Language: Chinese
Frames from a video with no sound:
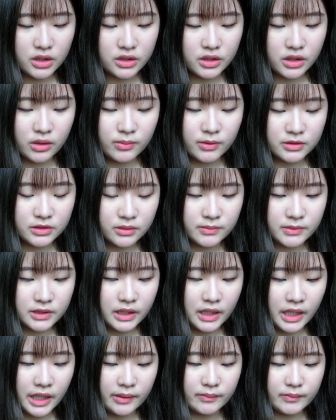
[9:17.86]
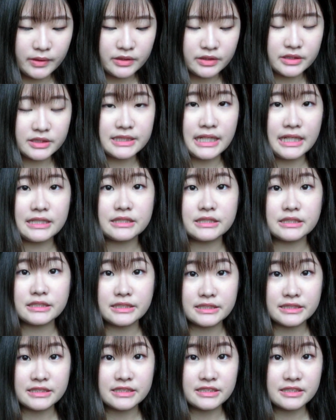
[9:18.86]
淘宝上面的海绵的材质
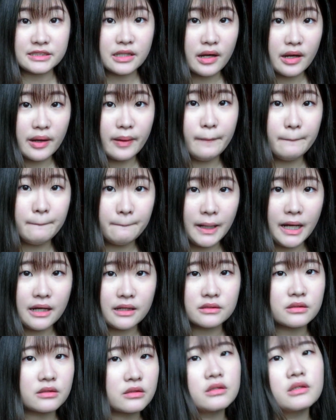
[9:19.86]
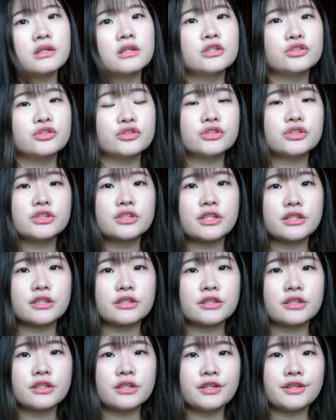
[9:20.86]
其实是很棒的，就是
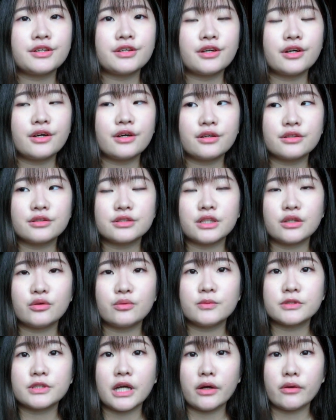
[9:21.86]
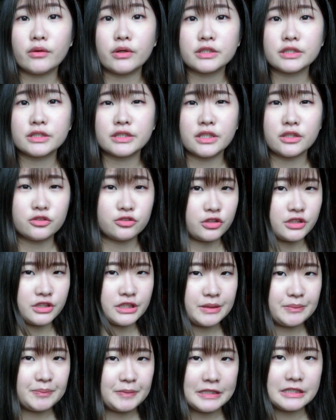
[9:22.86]
跟呃像我们台湾的药妆
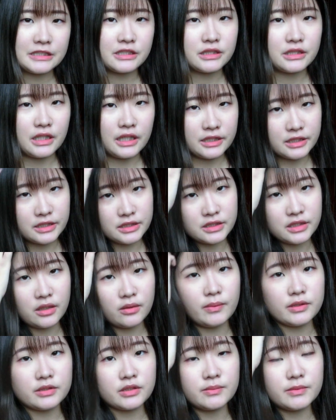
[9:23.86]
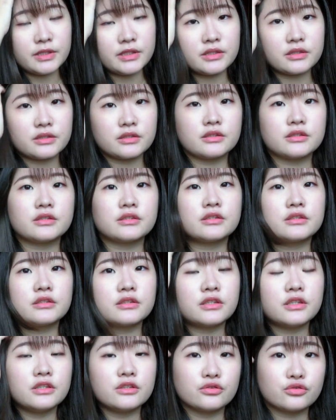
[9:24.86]
店比起来，其实淘宝上面
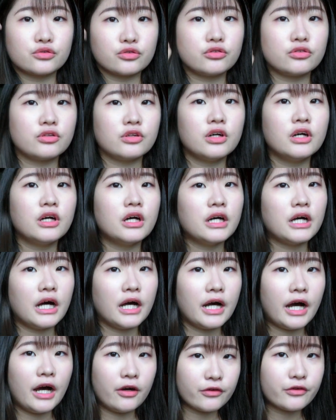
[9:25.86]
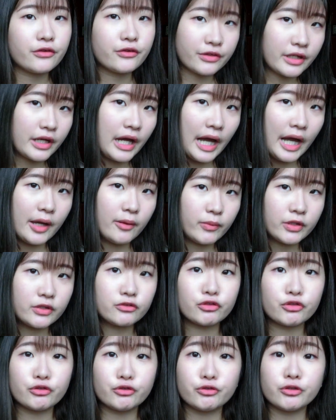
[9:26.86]
更多好用的海绵，
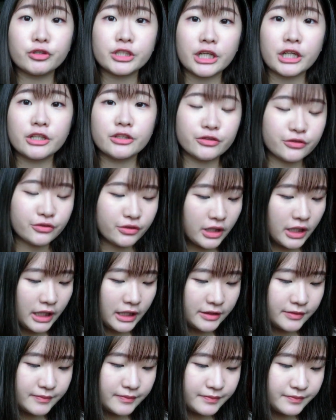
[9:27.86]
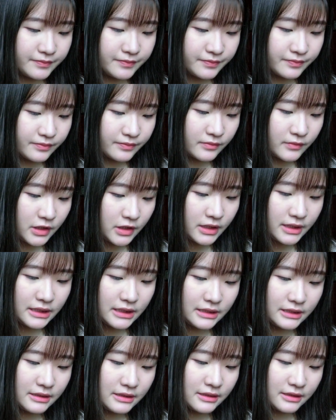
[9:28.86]
所以我会想要用用看。哎，
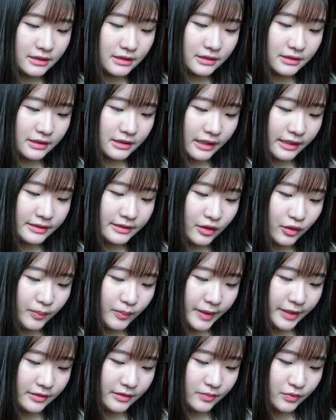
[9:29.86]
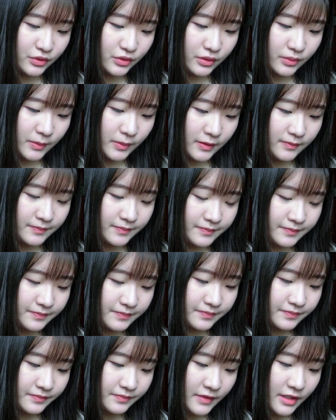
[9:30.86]
这是紫色的哎，超美的，不觉得吗？
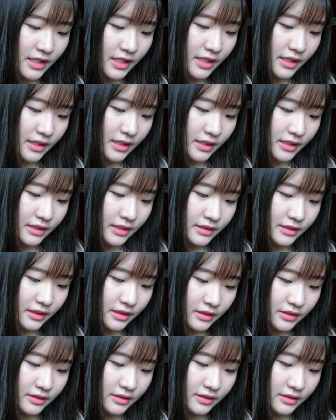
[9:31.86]
这